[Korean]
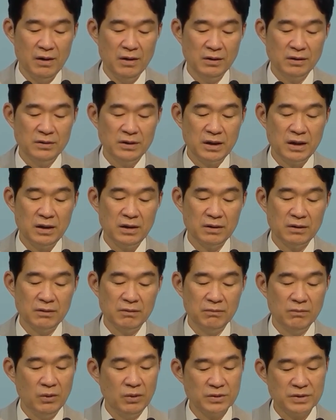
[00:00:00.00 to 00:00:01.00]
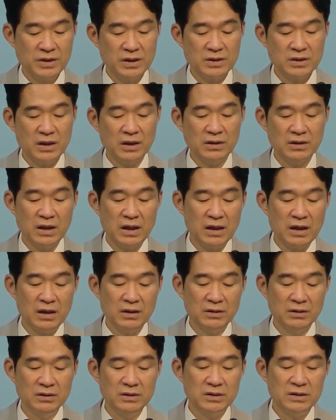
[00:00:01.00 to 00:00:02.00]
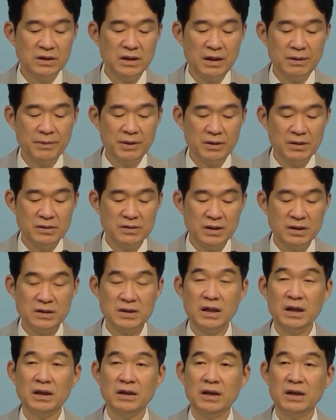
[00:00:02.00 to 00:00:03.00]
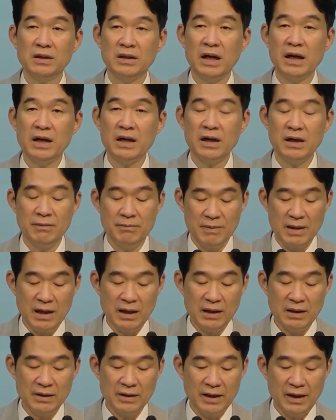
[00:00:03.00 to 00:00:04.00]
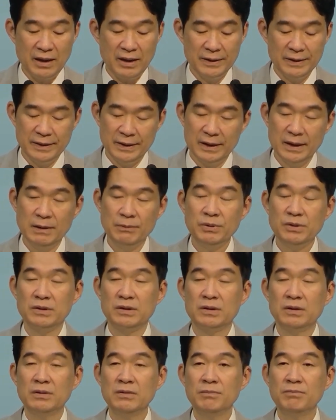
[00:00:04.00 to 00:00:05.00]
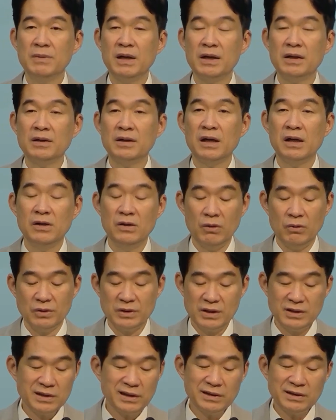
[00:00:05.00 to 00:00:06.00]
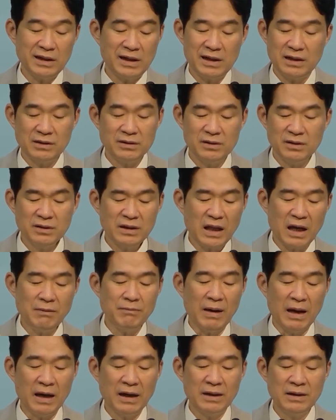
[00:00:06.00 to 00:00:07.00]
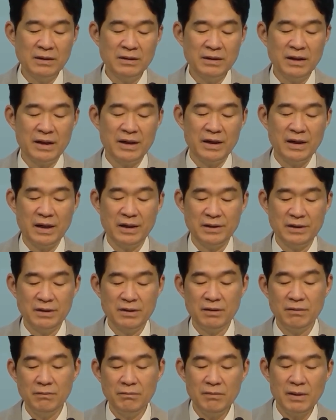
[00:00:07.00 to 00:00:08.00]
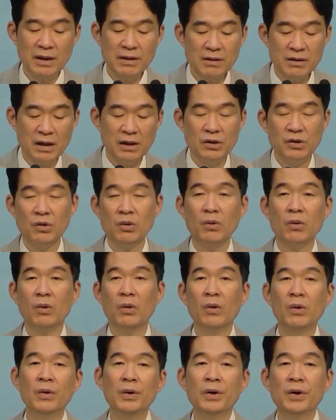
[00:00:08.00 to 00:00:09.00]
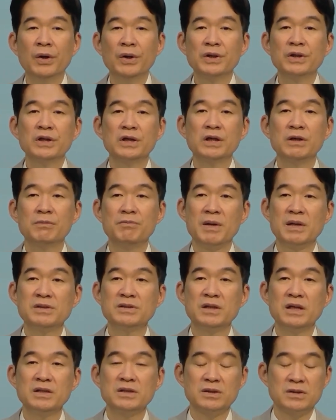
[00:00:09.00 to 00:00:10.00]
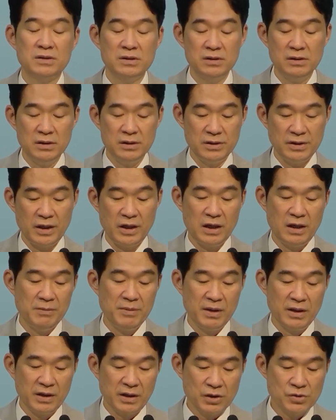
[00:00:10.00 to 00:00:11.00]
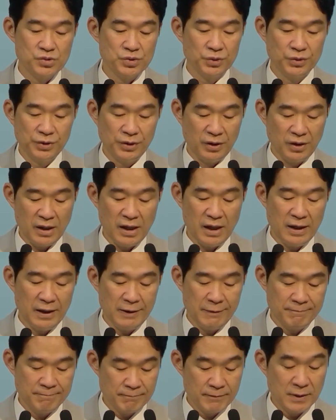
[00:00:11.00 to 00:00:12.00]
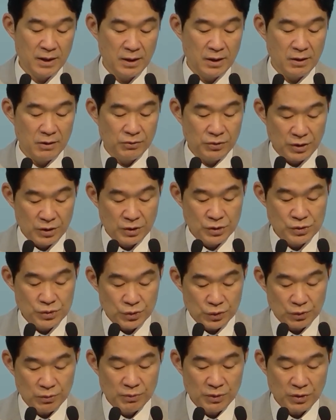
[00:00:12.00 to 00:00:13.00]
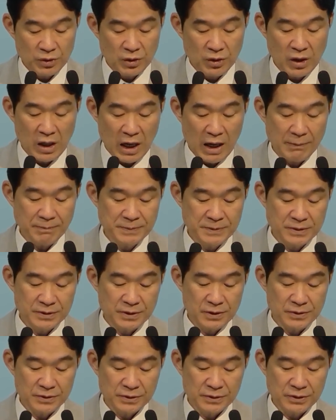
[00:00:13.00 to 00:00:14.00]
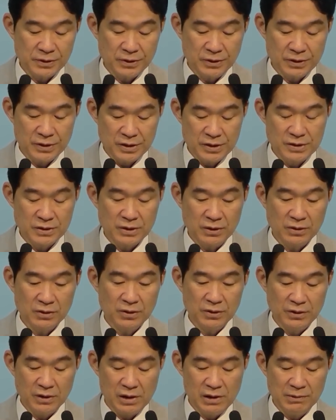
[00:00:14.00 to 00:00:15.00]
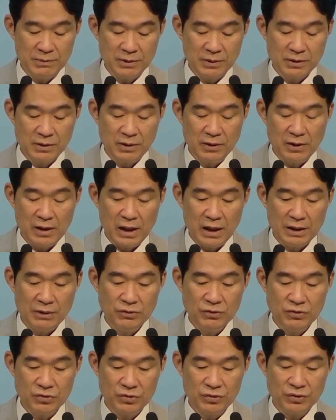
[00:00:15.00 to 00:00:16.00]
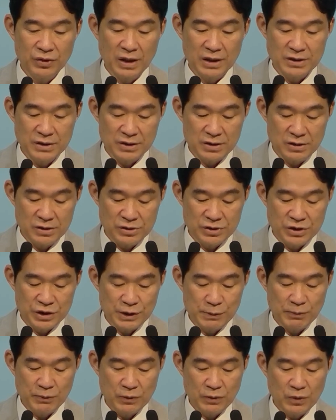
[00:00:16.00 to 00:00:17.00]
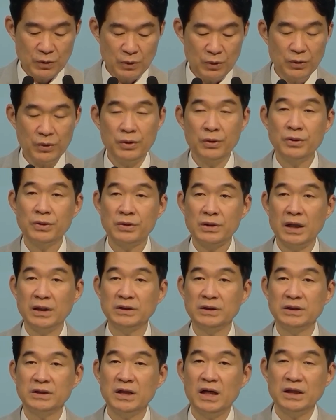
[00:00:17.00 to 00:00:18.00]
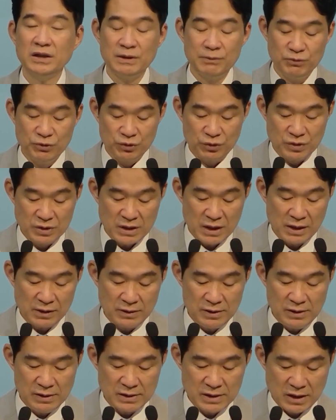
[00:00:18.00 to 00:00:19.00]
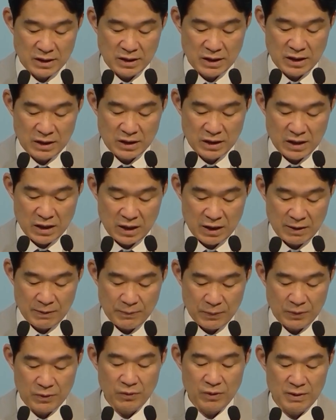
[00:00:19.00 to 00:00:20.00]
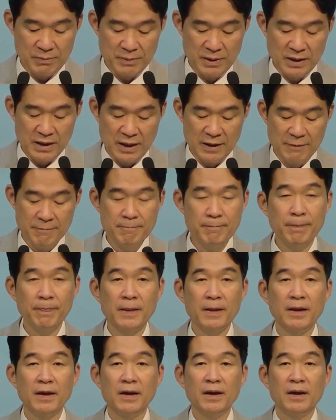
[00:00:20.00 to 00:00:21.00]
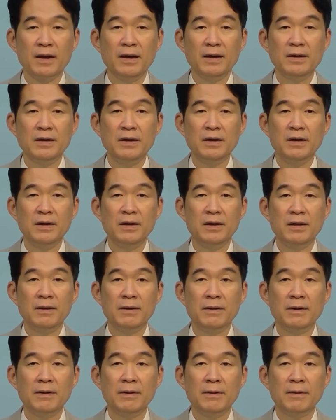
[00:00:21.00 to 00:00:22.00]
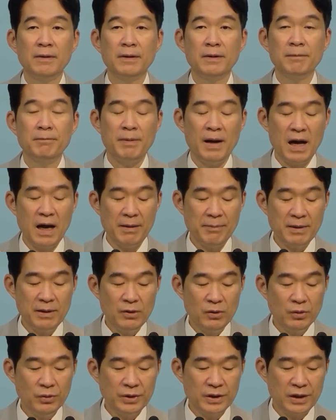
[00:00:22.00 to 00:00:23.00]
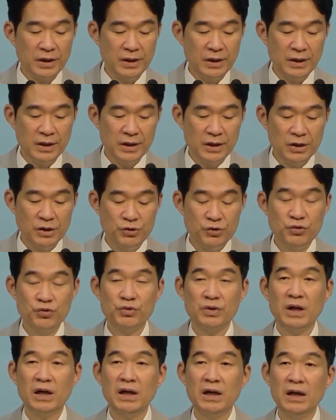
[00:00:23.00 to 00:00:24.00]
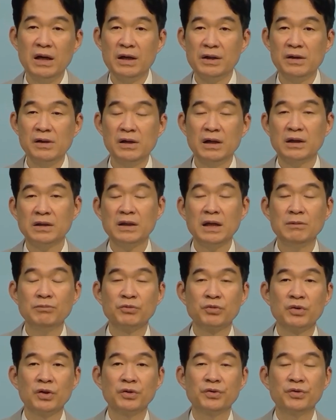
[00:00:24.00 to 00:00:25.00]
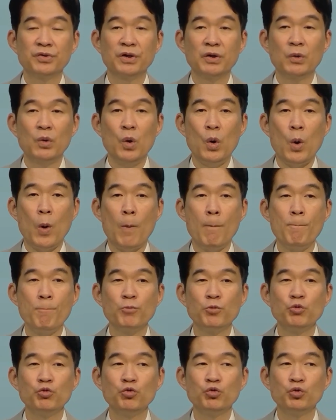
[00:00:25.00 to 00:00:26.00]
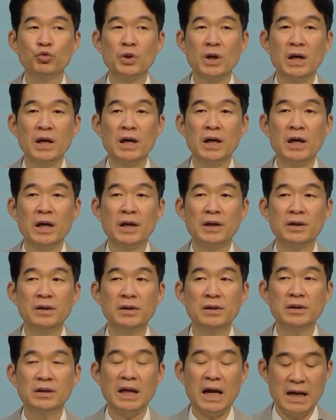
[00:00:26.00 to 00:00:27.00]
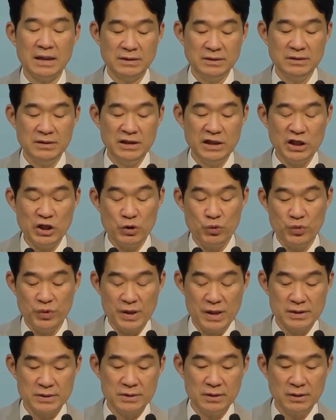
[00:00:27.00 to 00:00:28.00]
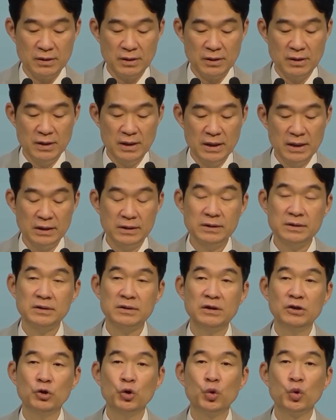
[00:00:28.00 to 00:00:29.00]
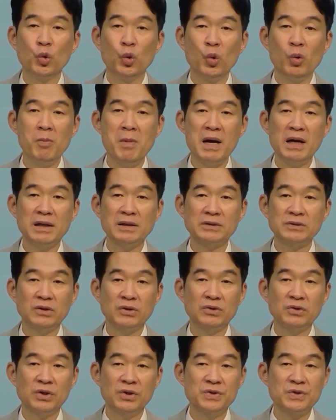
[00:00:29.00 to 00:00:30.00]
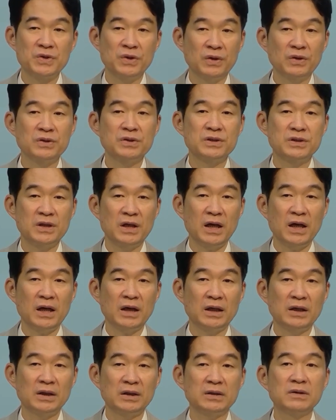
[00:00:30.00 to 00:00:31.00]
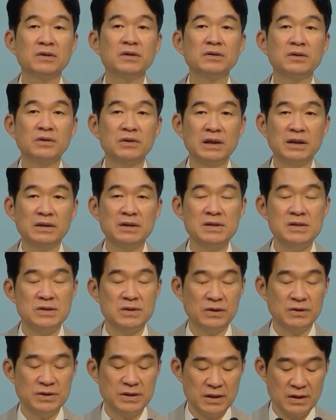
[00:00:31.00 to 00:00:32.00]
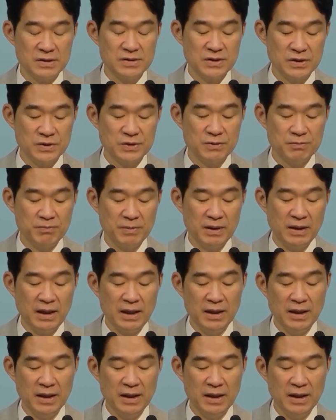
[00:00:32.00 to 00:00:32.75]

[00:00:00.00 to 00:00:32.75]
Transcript: 그냥 뭐 세상 나라 의지하면은 세상 나라가 망한다. 뭐 이런 말을 하려고 세상 나라들은 다 망하는 나라야. 이런 말을 하려고 이 메시지를 예레미야에게 줬는가? 우리는 조금 더 앞서서 있었던 일부터 한두 가지를 짚고 다시 46장을 생각해 보려고 합니다. 이 바벨론이 유다를 갖다 무너뜨리고 유다를 다스리기 위해서 그들은 로마가 썼던 정책, 그것 같은 정책을 썼습니다.